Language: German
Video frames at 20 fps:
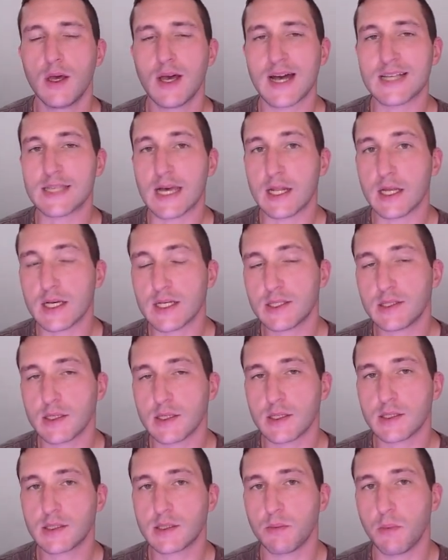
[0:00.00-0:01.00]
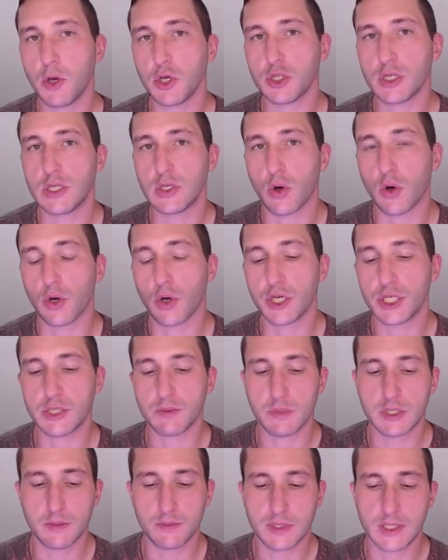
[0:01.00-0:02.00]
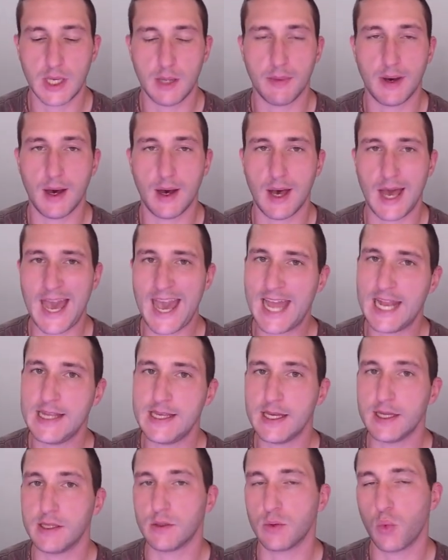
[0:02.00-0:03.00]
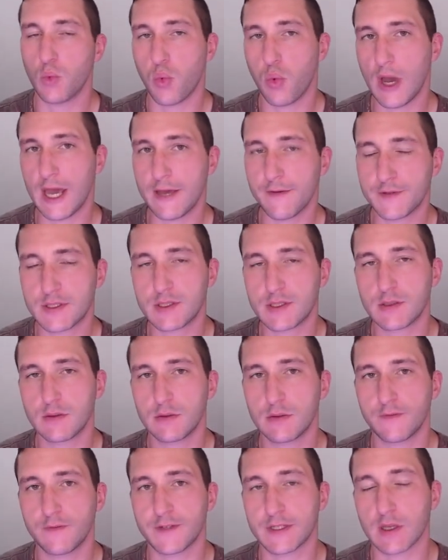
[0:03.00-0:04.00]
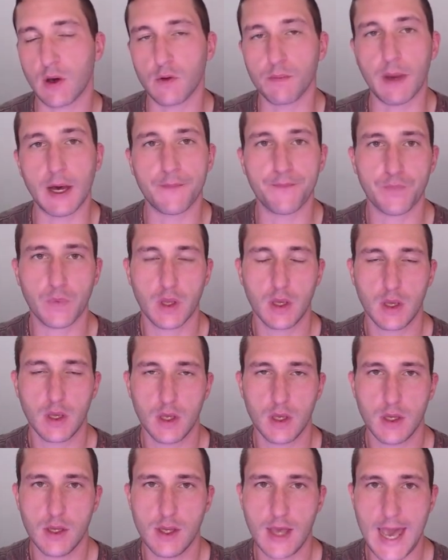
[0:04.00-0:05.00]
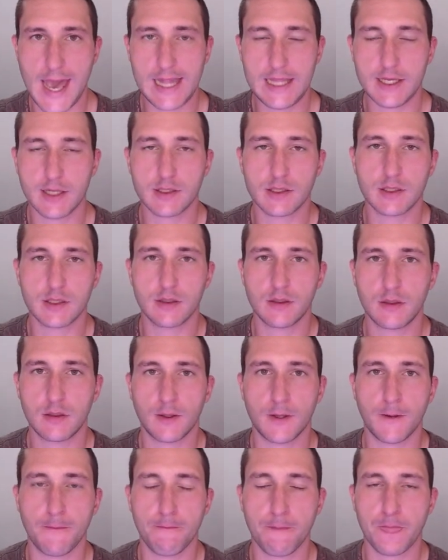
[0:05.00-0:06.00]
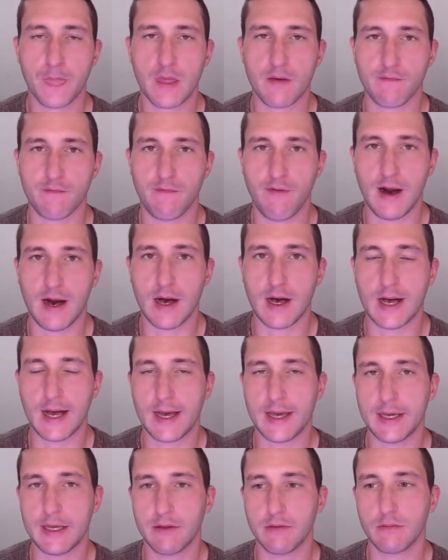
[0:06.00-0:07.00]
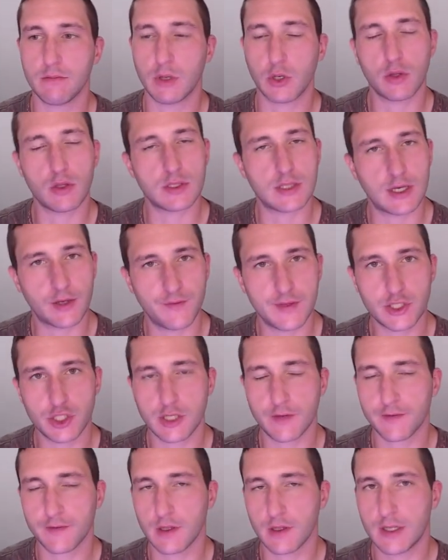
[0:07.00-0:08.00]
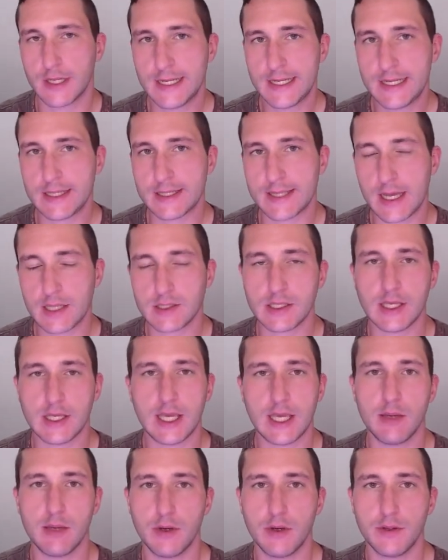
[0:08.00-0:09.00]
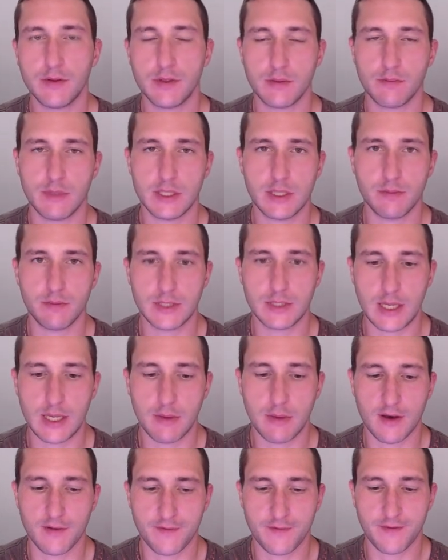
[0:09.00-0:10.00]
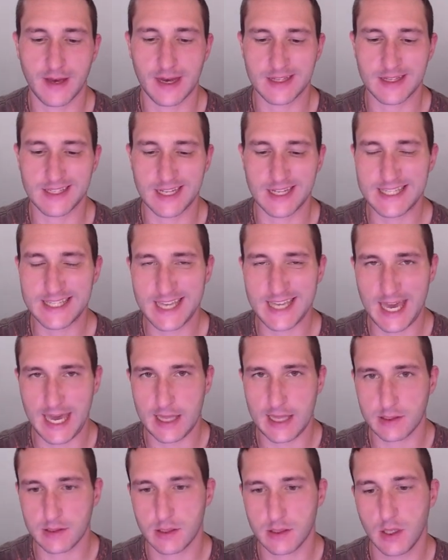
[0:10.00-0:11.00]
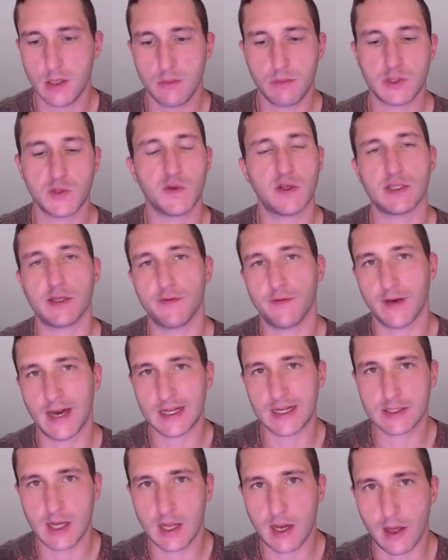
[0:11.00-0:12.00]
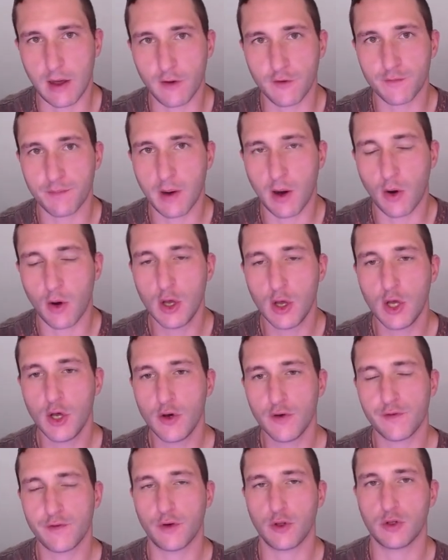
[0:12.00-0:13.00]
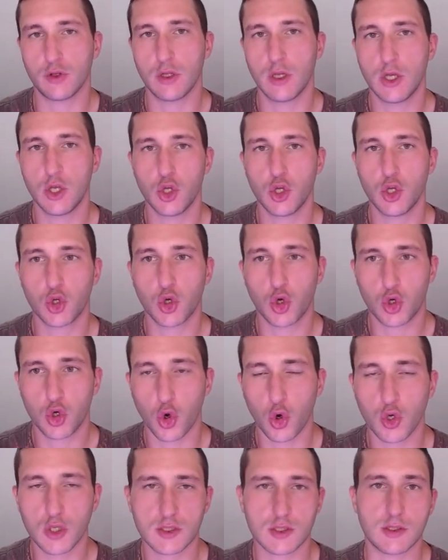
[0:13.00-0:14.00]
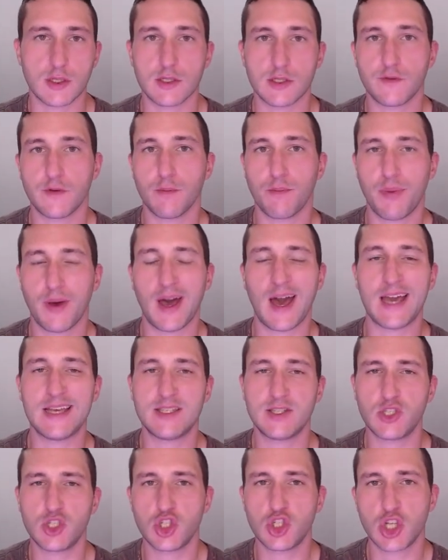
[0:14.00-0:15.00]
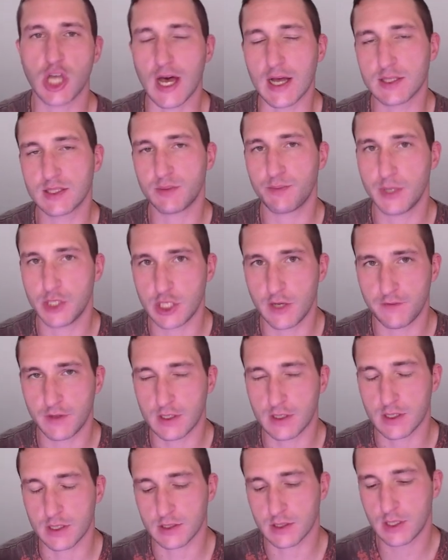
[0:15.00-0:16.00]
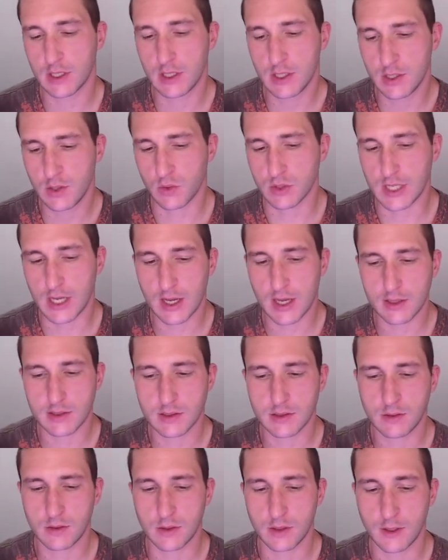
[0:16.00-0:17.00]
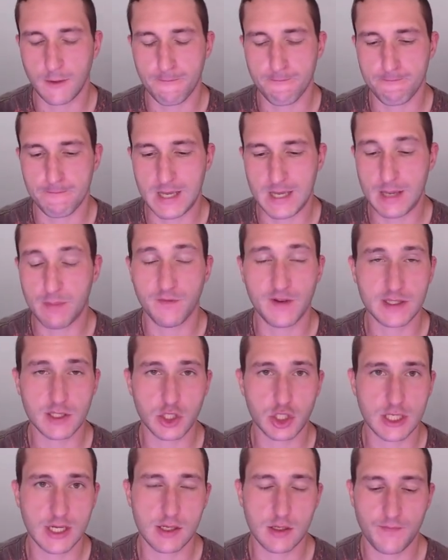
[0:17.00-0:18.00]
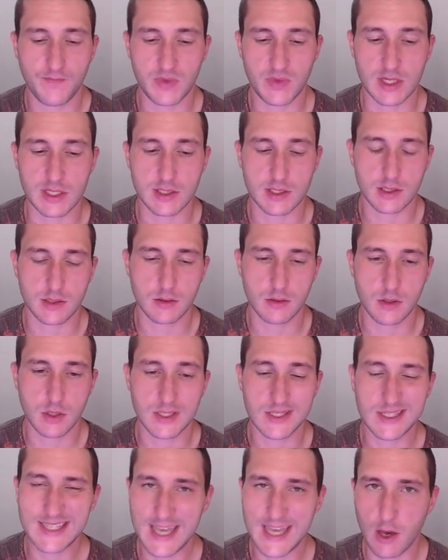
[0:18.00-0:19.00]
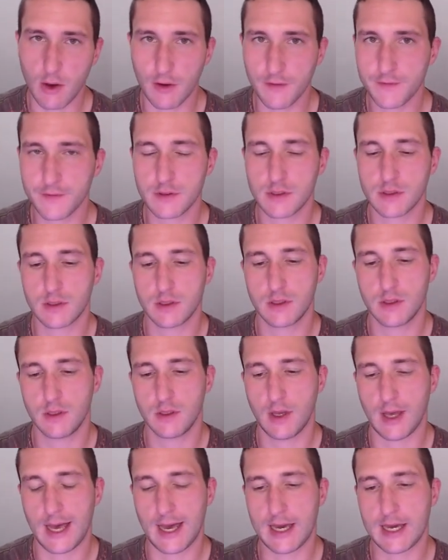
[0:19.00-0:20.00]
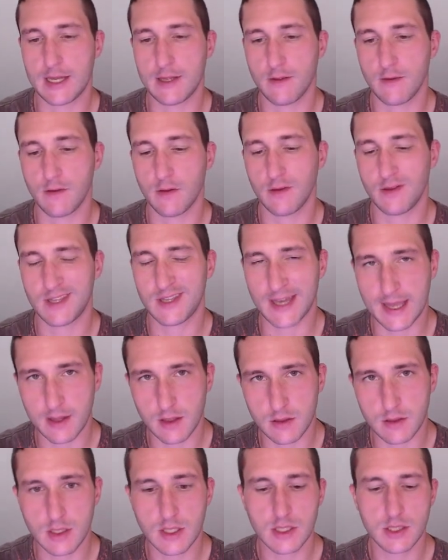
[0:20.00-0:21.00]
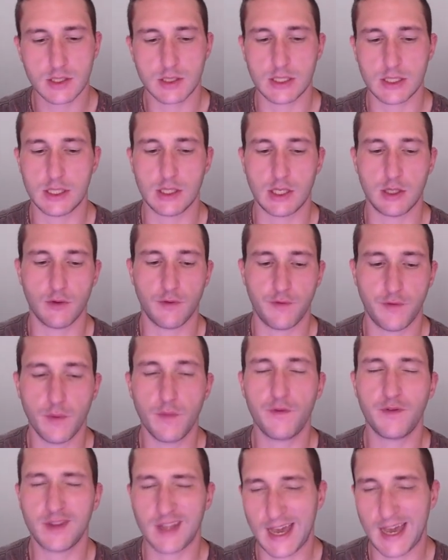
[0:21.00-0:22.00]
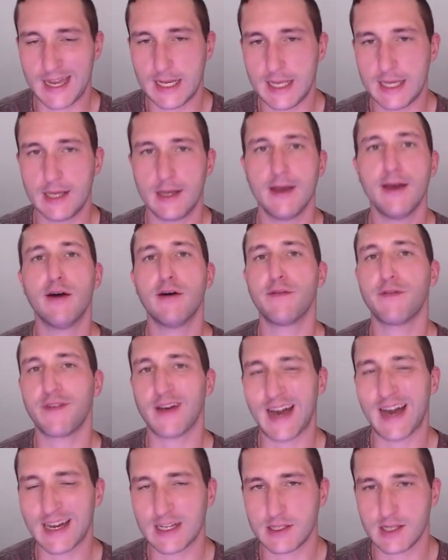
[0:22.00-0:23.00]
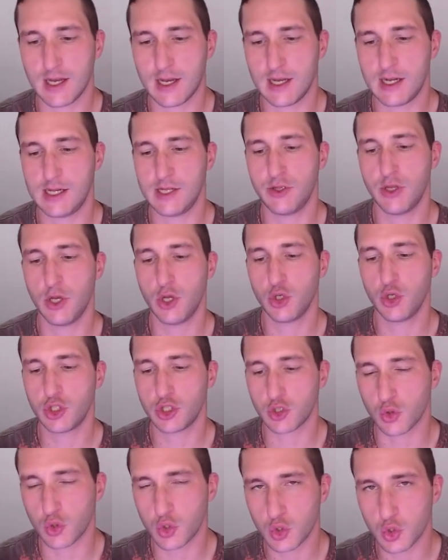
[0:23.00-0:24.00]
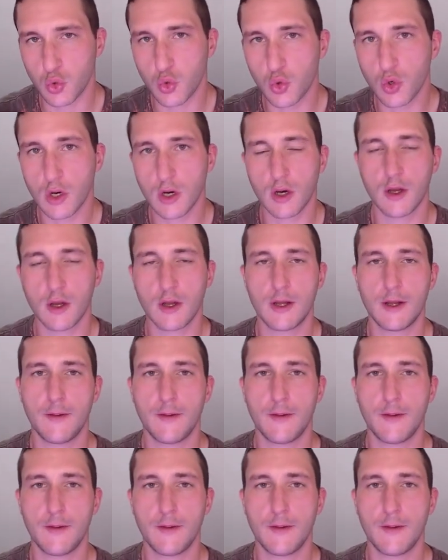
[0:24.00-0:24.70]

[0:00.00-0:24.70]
Als allererstes möchte ich euch mit dem Thema Elliott Waves vertraut machen. Elliott ähm, war ein, man könnte sagen, Wissenschaftler, der sich eben mit dem Thema Fraktalität bzw. fraktaler Aufbau von Kursen, also von Preischarts beschäftigt hat. Und er hat ähm, eben festgestellt, dass sehr oft ein Trend sich in einer fünfteiligen fraktalen Struktur